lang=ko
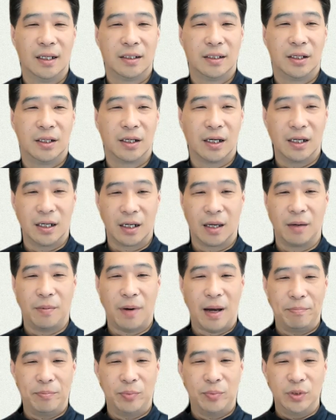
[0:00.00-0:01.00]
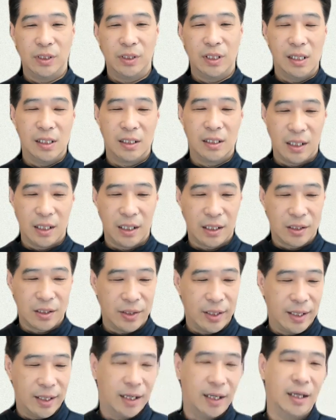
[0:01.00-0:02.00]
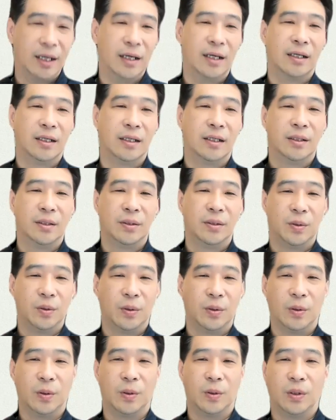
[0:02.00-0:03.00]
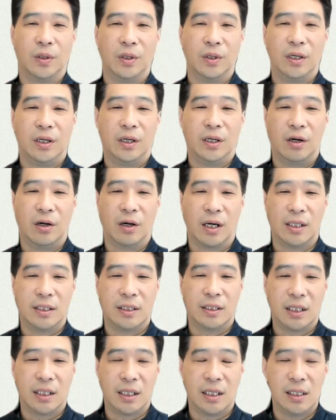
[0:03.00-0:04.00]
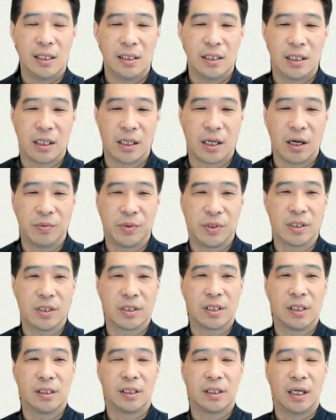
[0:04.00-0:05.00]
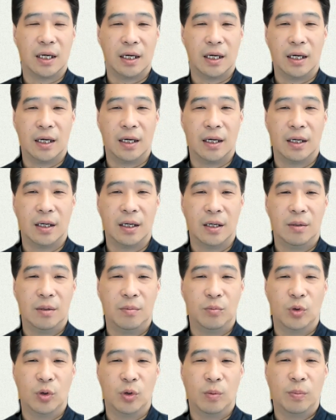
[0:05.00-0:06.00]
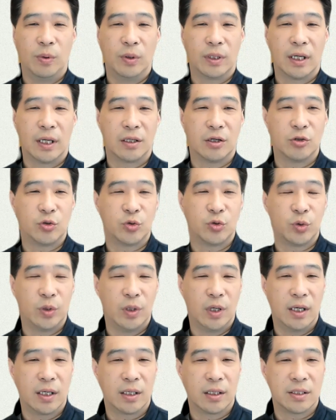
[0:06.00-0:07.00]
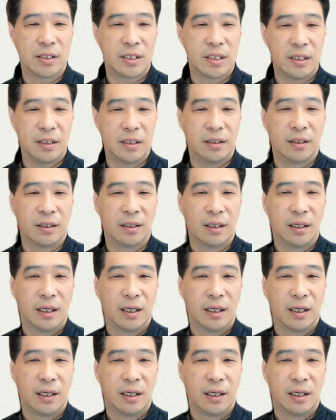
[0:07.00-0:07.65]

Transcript: 저희가 이렇게 바쁜 일들이 있거나 또 여러 가지 일들이 겹쳤을 때 무엇보다 더 중요한 것은